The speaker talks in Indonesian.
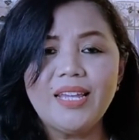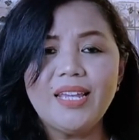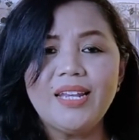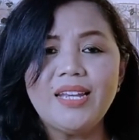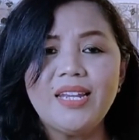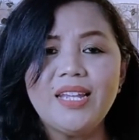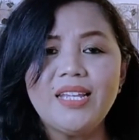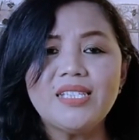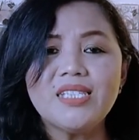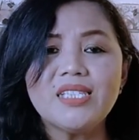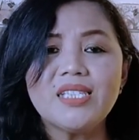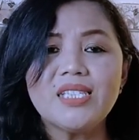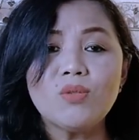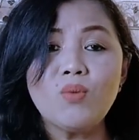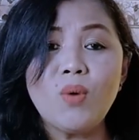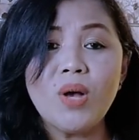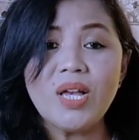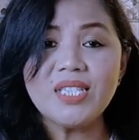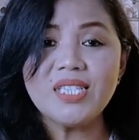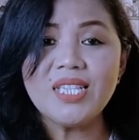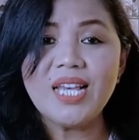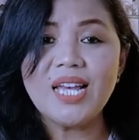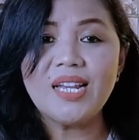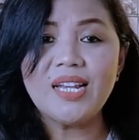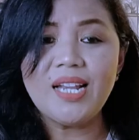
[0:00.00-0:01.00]
ini
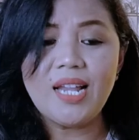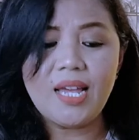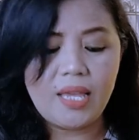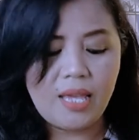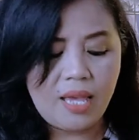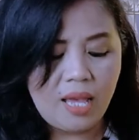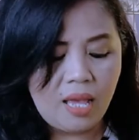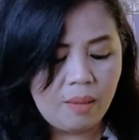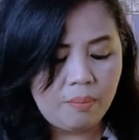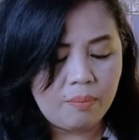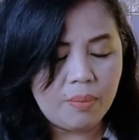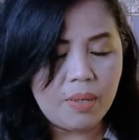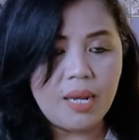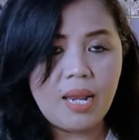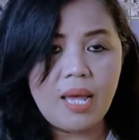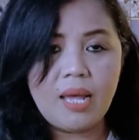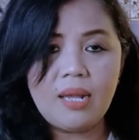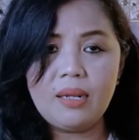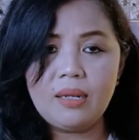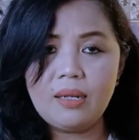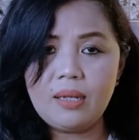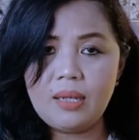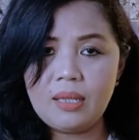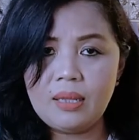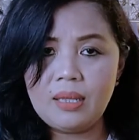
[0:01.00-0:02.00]
suasana ya
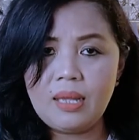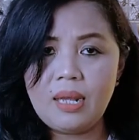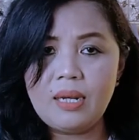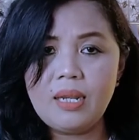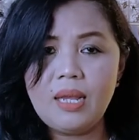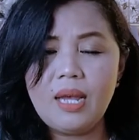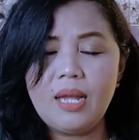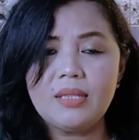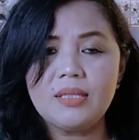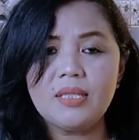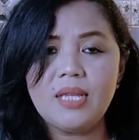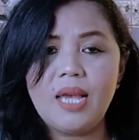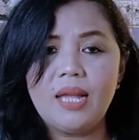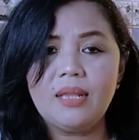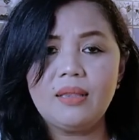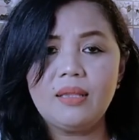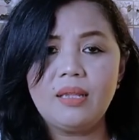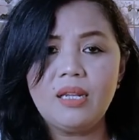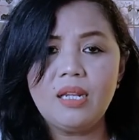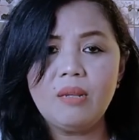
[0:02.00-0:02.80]
bila kita lihat saat